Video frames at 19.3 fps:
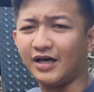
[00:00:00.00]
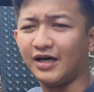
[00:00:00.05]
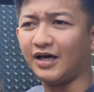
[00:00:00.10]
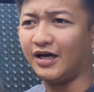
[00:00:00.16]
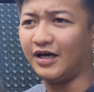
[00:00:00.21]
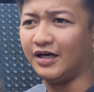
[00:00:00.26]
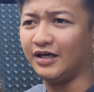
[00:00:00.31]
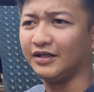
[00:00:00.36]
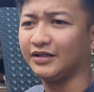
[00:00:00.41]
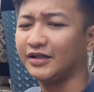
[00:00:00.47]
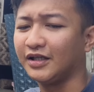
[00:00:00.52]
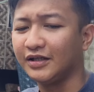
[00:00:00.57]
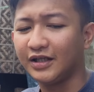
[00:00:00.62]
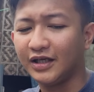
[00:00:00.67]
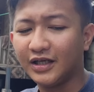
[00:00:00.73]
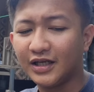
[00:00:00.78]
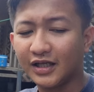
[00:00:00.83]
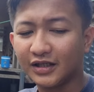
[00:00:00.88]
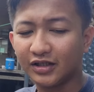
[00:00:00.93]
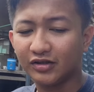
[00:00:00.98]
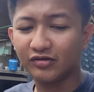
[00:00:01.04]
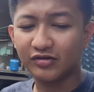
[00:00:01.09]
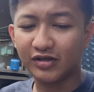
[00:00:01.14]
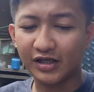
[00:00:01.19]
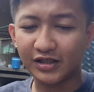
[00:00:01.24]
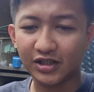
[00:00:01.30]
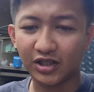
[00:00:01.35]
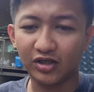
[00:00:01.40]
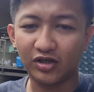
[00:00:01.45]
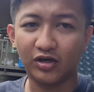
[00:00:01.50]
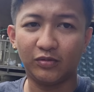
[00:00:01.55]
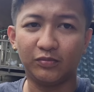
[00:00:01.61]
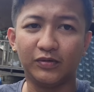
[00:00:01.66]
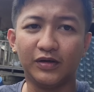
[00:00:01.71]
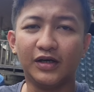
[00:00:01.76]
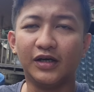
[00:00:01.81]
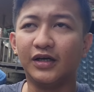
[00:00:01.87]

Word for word: uh, intindihin natin yung nasa loob.